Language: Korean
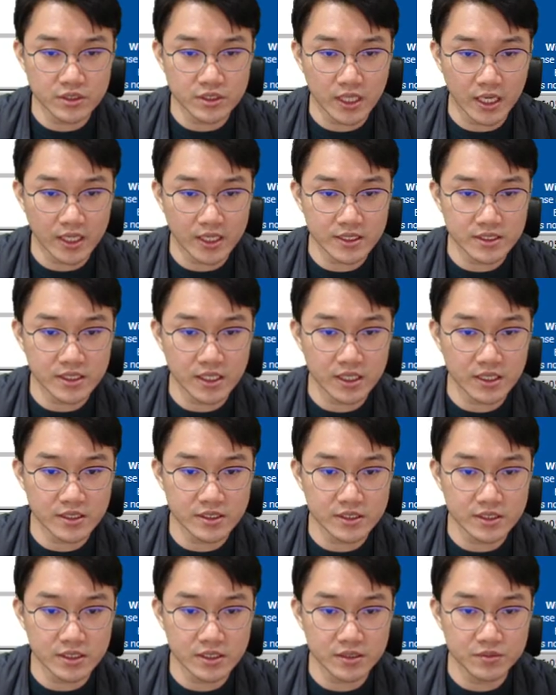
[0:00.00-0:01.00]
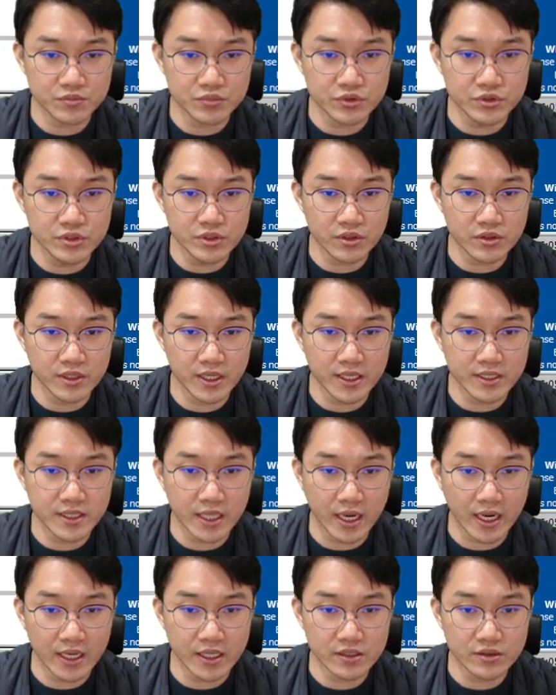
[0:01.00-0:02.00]
이제 하나씩 하나씩 분석을 해
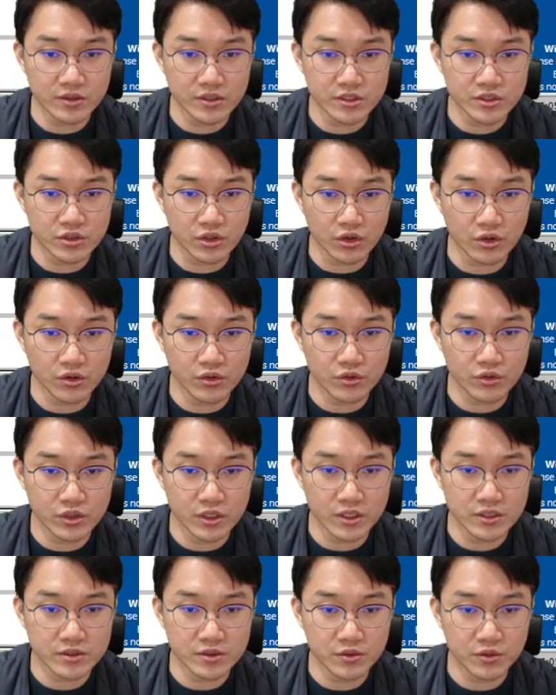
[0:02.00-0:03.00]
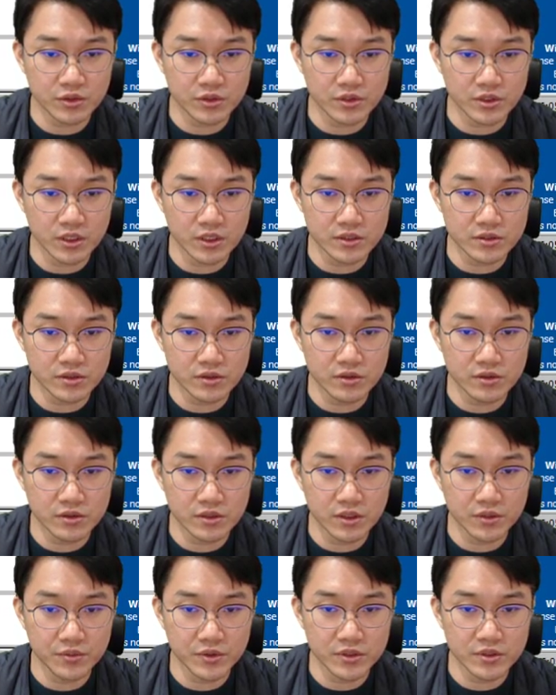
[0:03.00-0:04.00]
나가는 것이죠 이렇게 해서 이렇게 해서
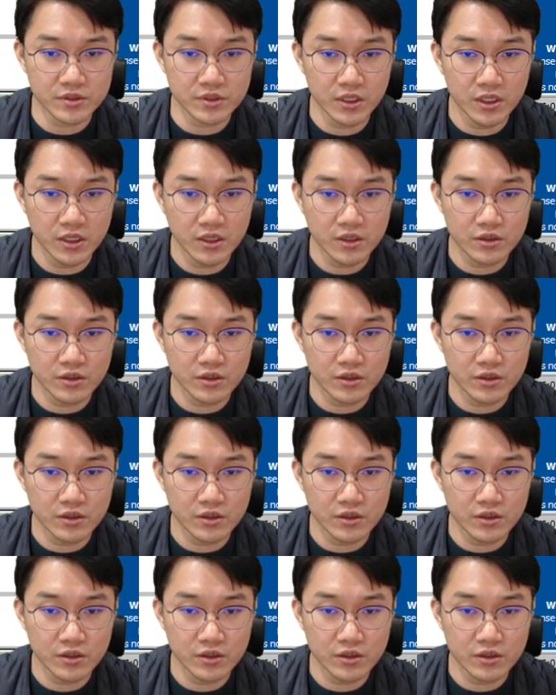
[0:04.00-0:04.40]
이렇게 하면은